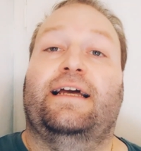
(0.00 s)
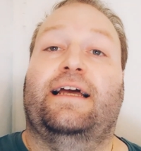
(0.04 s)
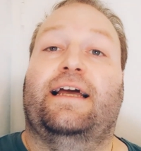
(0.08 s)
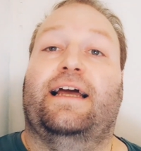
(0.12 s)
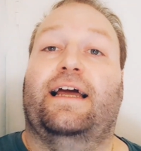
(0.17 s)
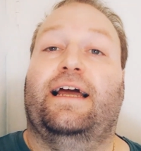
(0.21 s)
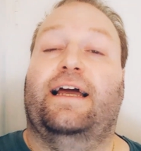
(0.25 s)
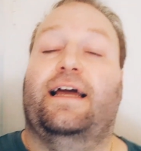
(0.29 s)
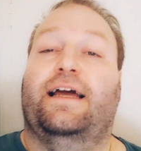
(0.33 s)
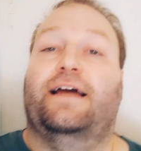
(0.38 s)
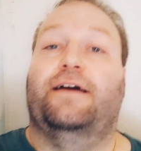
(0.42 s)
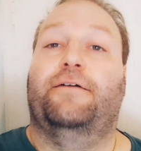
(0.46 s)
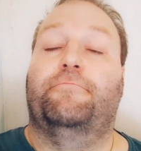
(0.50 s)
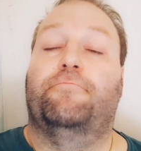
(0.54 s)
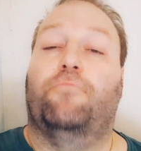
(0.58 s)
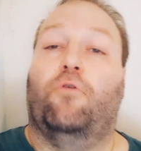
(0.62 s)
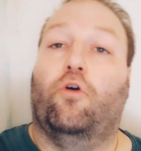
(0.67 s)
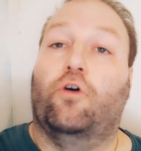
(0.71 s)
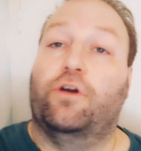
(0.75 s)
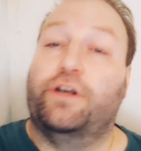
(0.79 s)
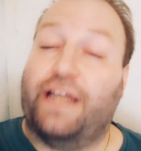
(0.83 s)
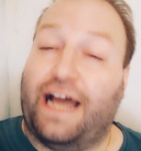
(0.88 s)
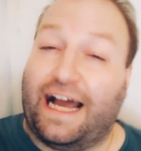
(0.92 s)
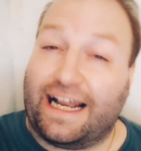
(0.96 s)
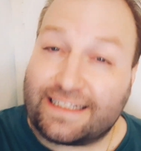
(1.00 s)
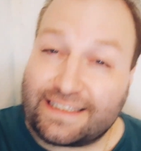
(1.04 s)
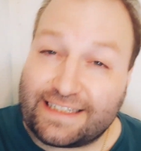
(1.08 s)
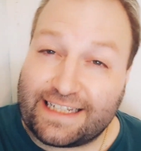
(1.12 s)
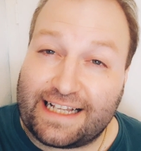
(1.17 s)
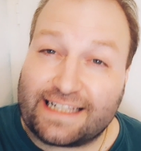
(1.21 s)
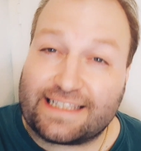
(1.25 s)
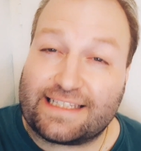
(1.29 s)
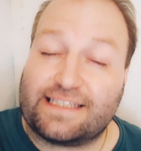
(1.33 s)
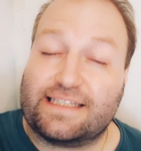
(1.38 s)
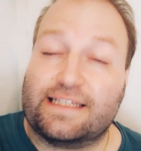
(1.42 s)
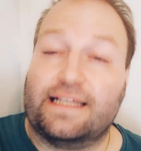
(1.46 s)
Ähm, und hat
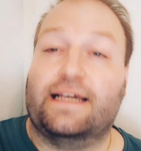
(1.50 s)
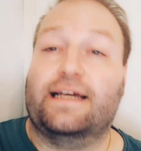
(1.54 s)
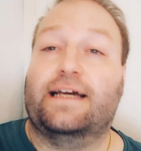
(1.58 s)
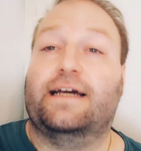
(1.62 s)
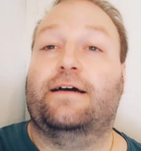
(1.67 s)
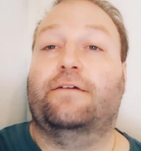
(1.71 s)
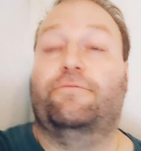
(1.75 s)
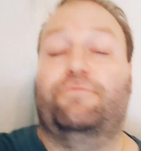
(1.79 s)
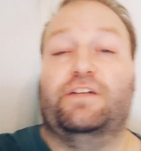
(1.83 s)
jetzt, äh,